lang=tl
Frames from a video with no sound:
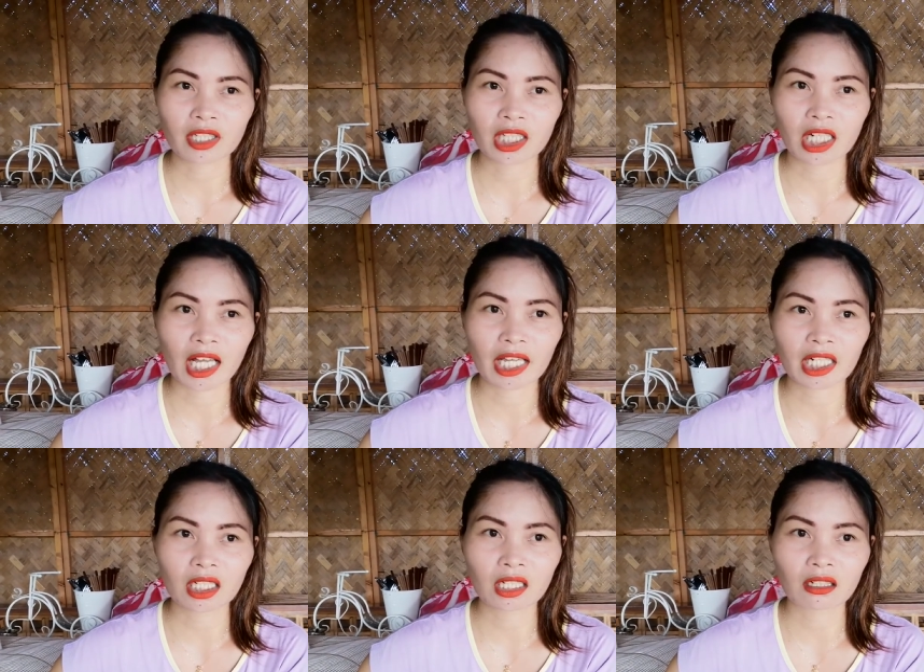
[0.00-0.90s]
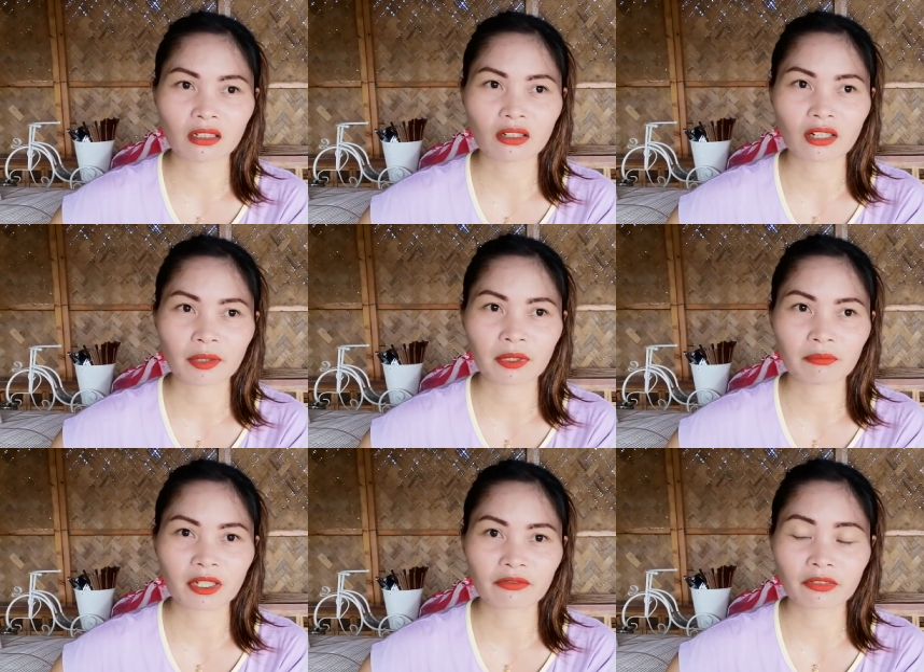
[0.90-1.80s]
Eh, no, I
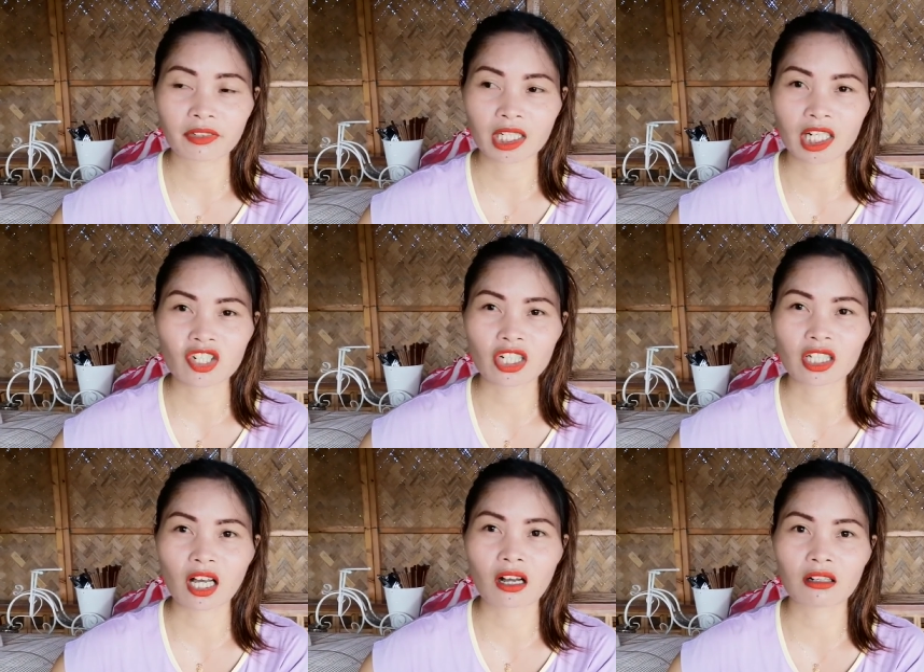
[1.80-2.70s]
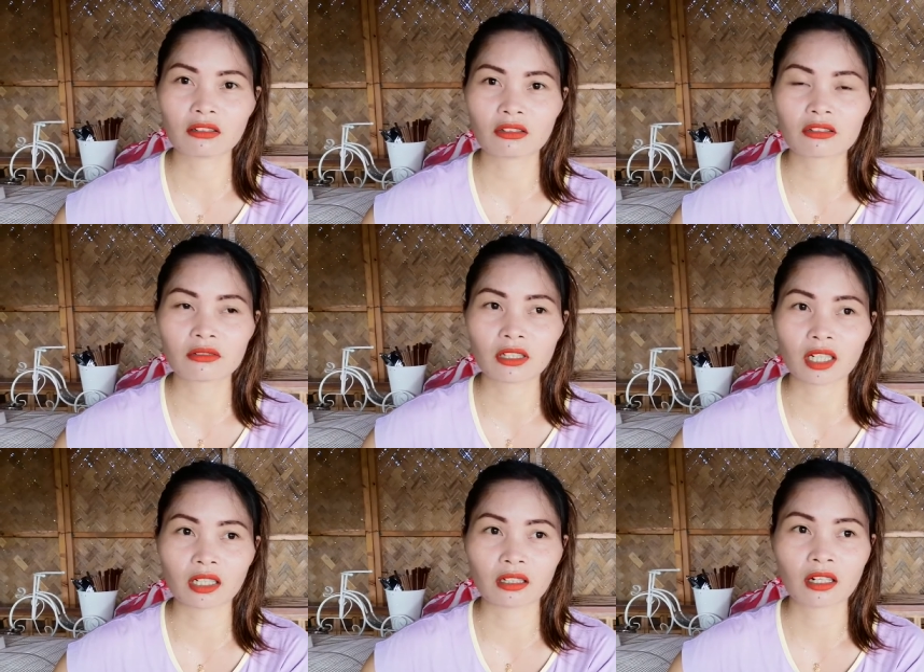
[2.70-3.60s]
mean, mag-59 siya sa August.
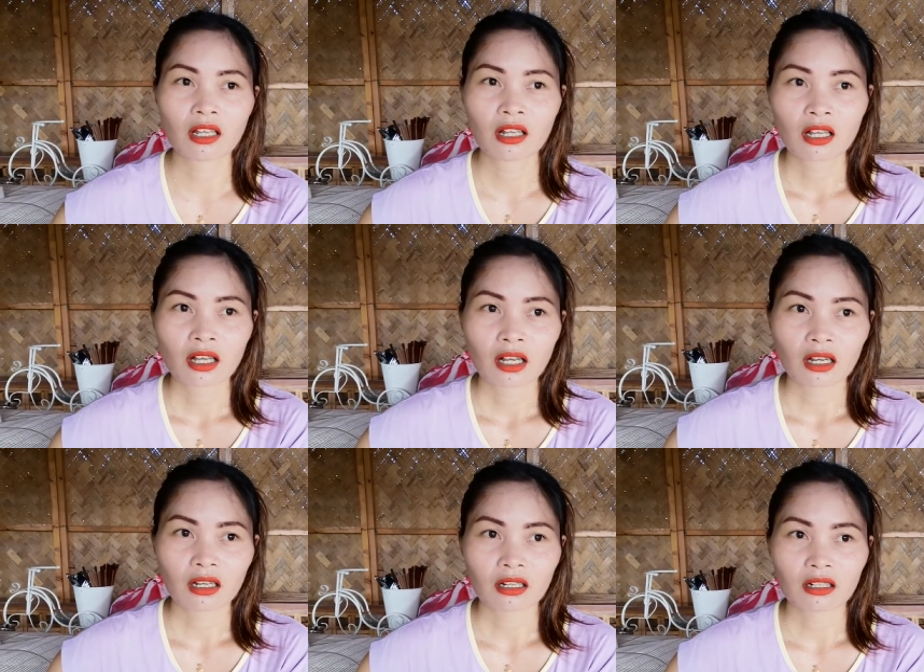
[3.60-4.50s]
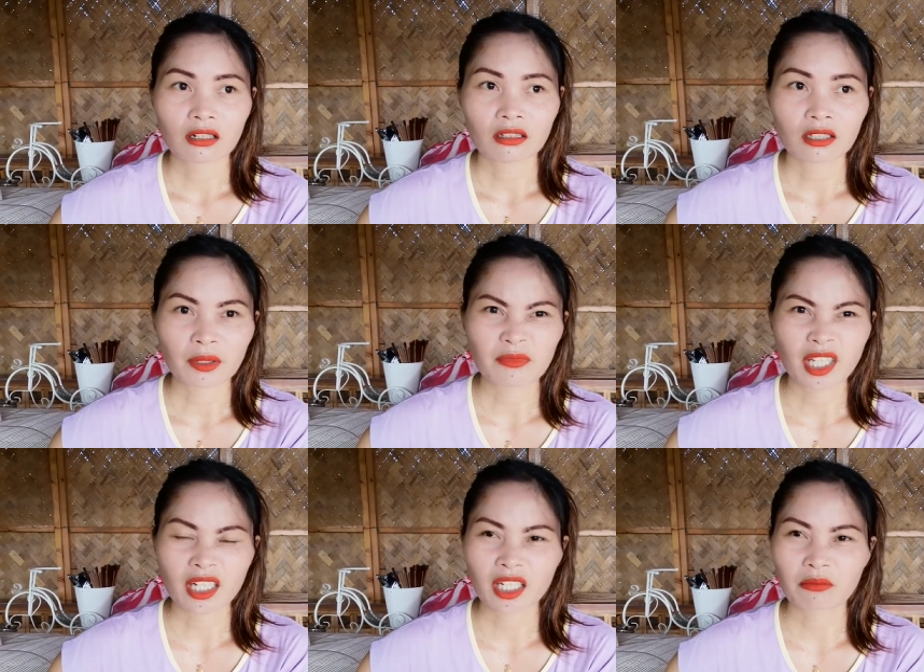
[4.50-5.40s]
Then, uh, I'm
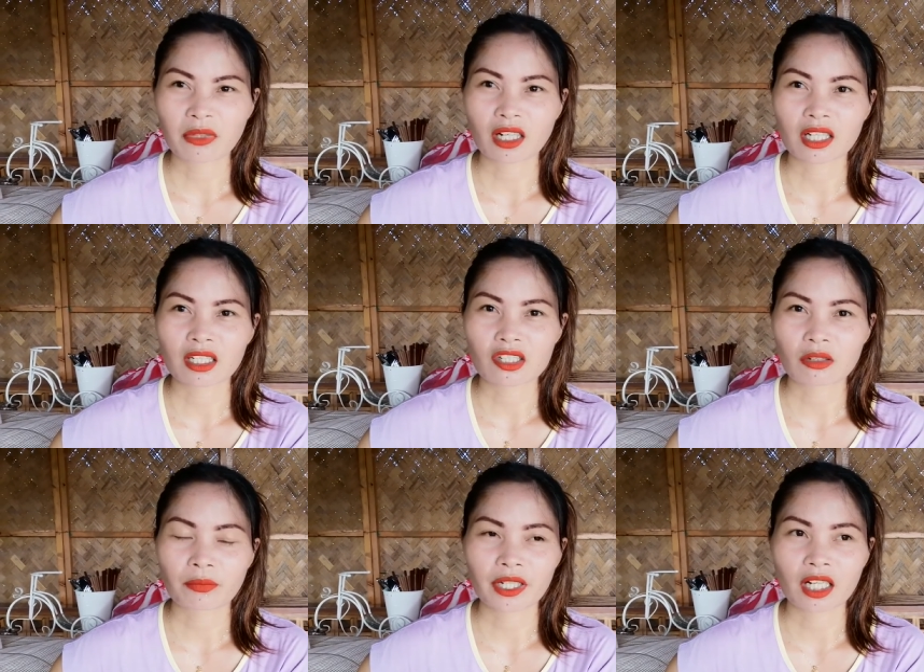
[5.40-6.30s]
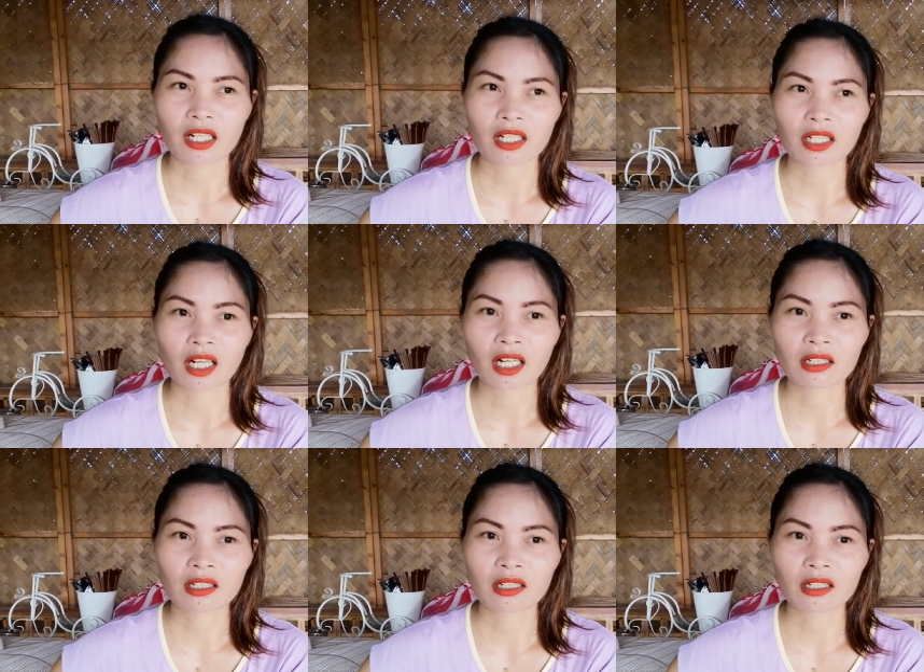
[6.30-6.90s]
thinking baka hindi siya payagan na